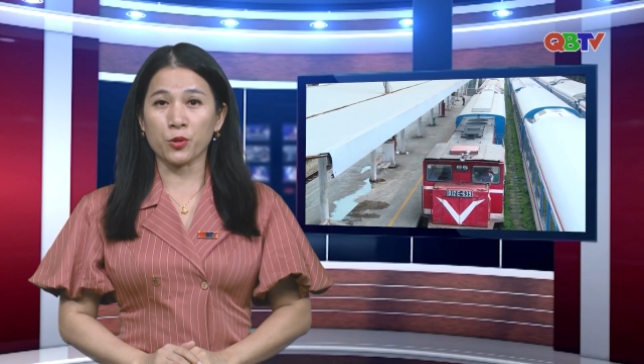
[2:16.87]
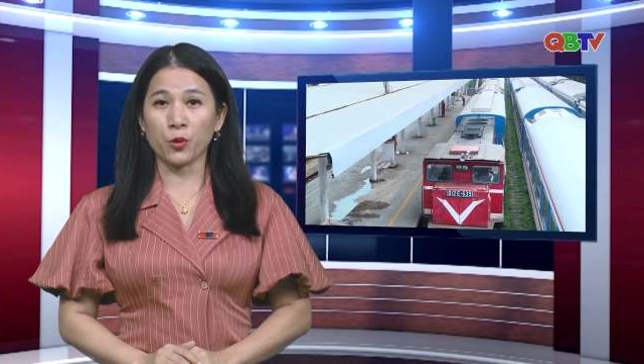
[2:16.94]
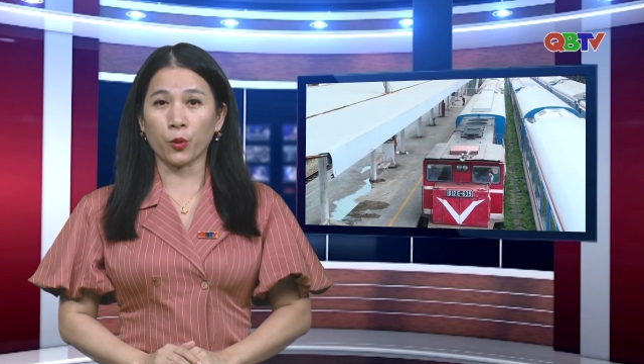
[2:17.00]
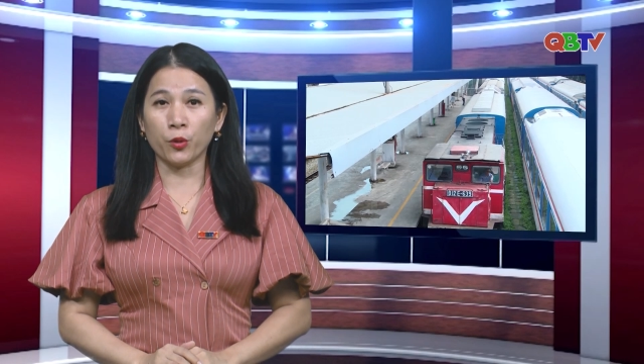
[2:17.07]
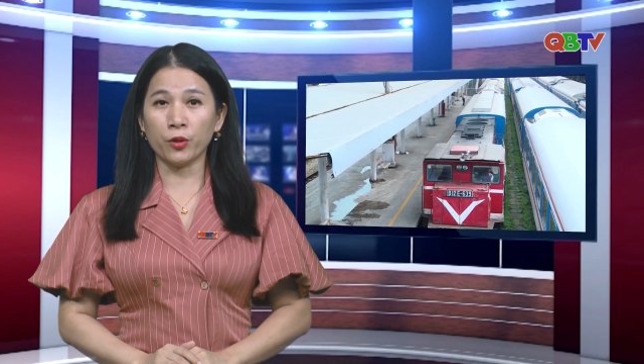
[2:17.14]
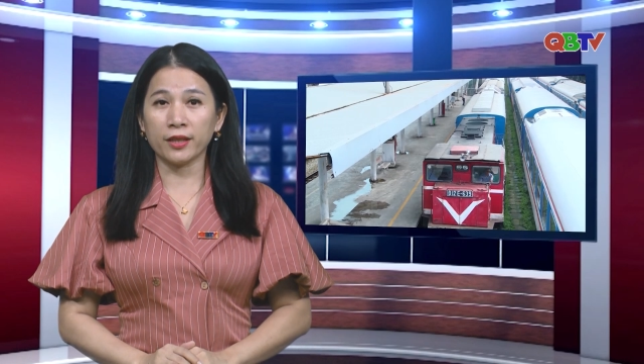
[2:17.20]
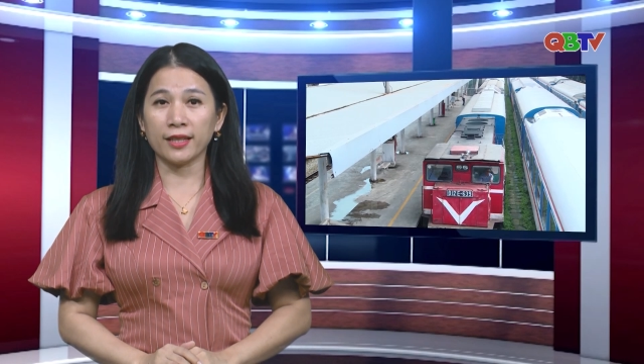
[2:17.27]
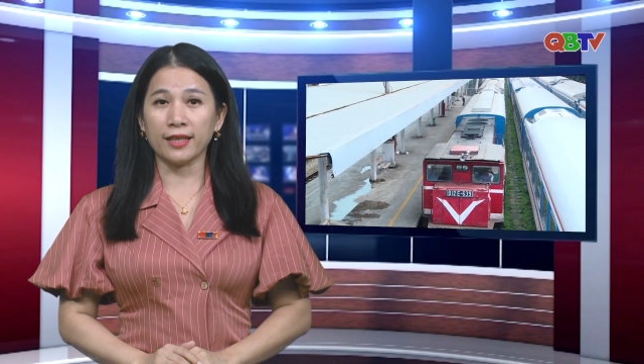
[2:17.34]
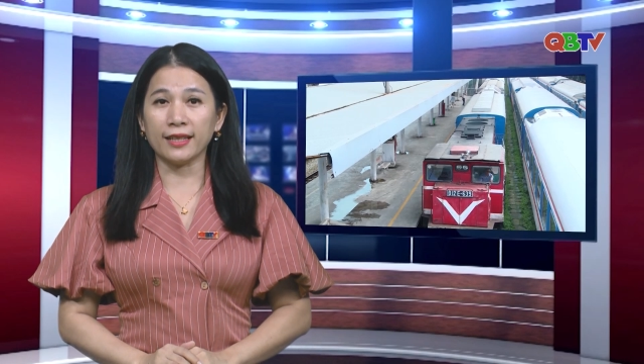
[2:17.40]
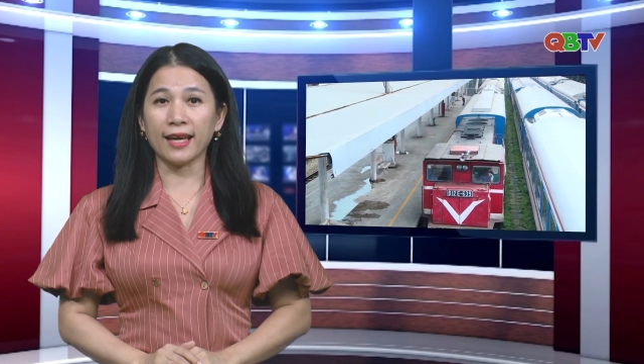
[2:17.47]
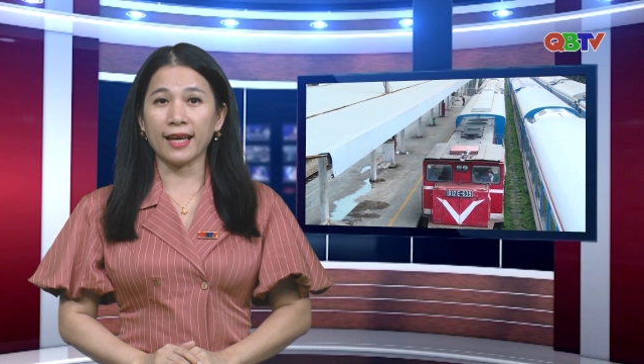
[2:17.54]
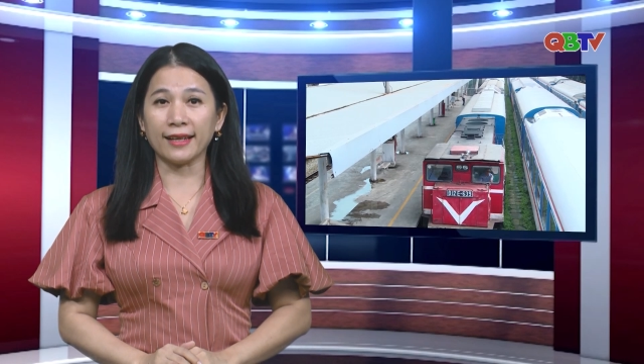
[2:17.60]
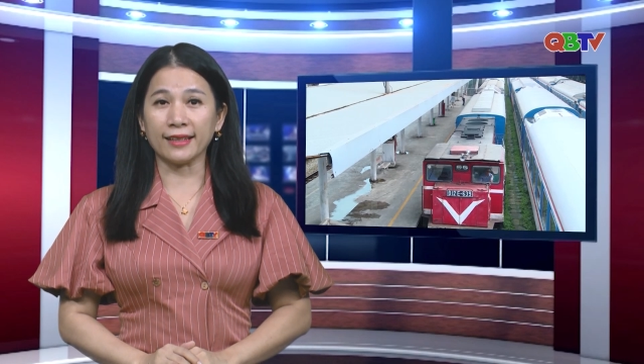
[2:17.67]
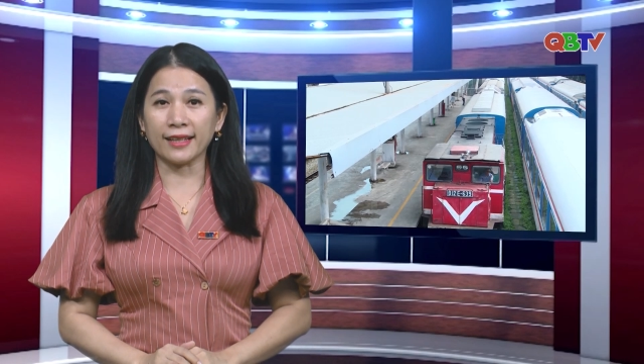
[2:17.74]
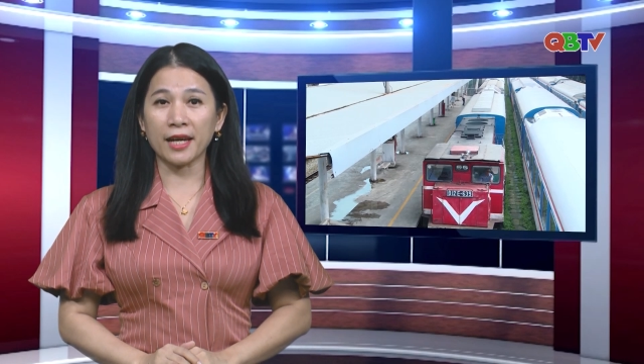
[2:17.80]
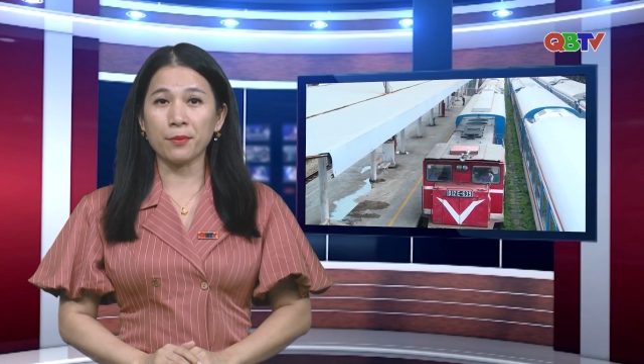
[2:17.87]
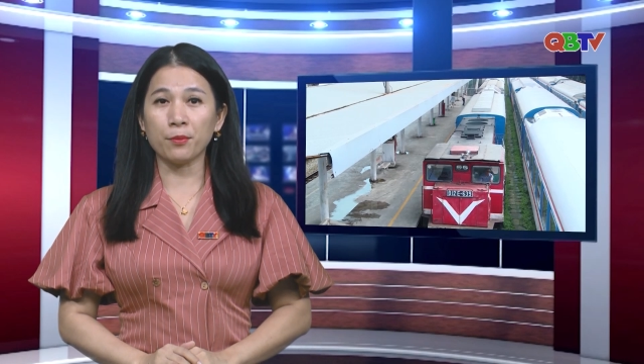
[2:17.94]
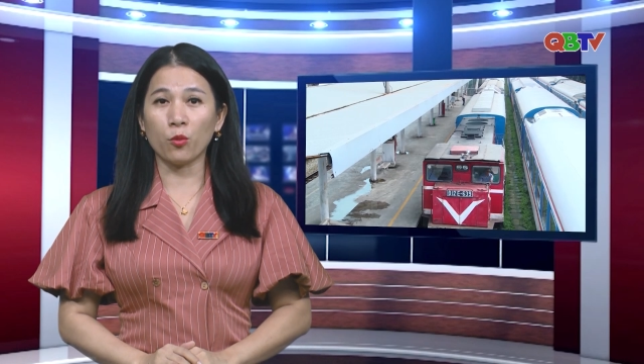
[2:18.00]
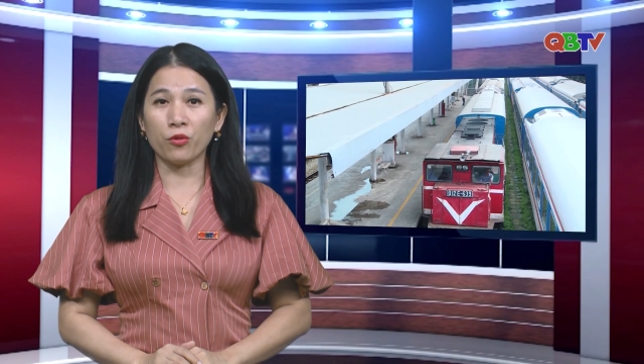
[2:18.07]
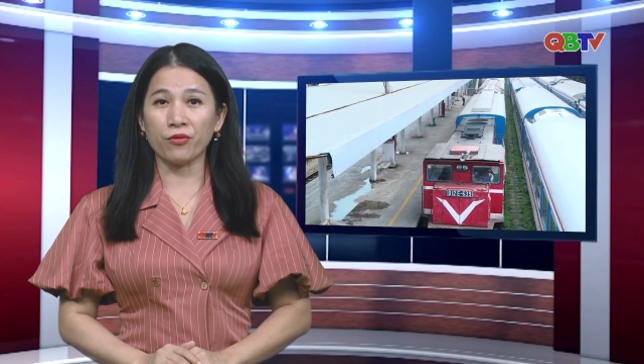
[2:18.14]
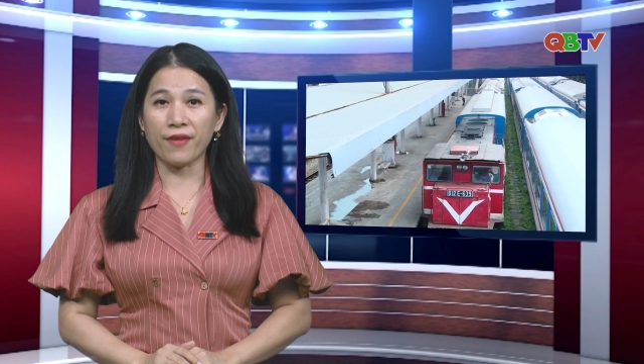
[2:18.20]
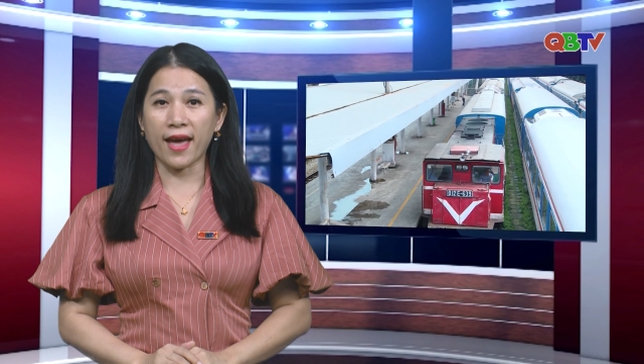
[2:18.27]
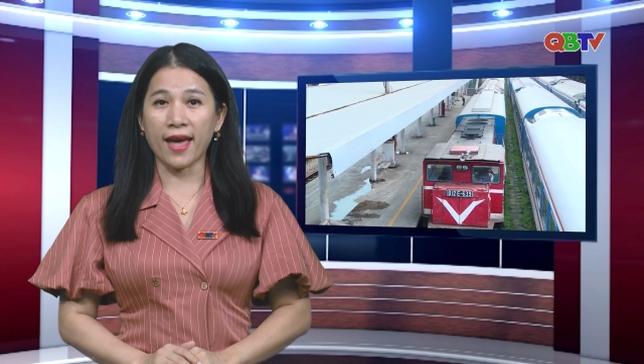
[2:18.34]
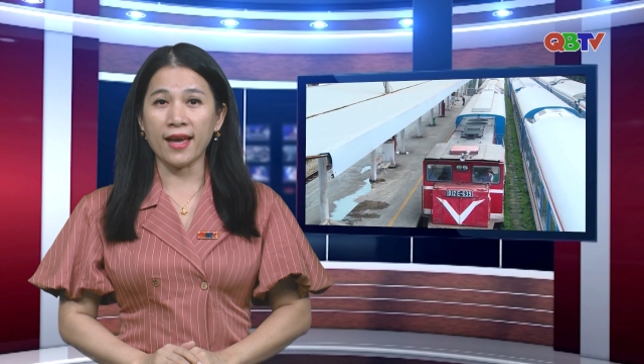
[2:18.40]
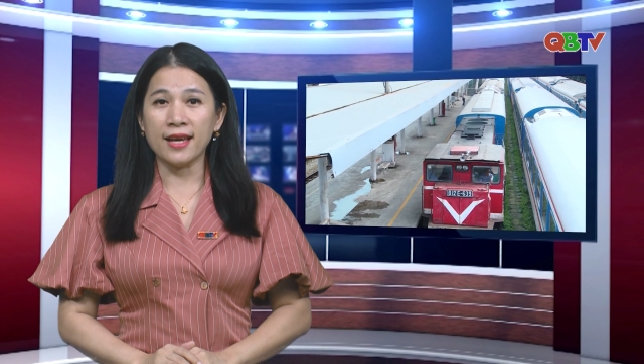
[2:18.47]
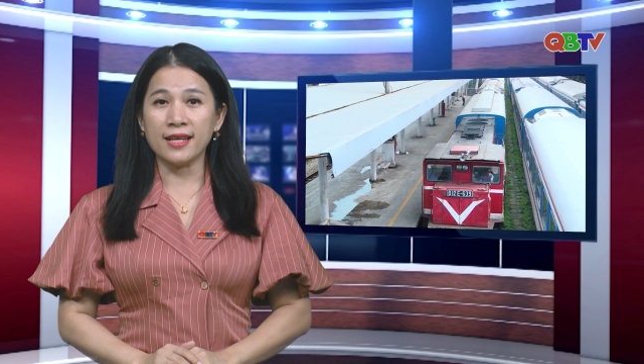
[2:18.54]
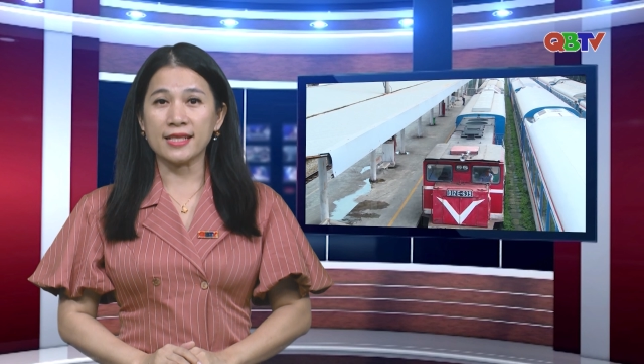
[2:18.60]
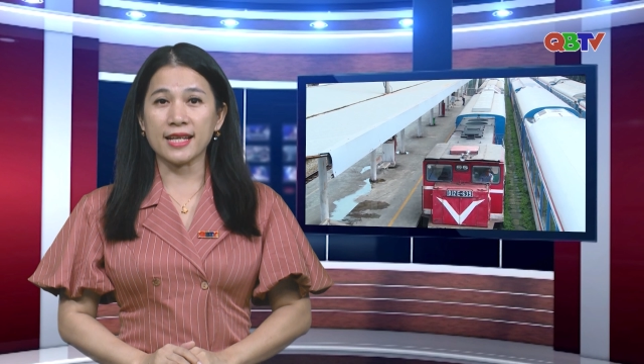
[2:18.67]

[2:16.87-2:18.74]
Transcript: chỗ khi hành khách mua vé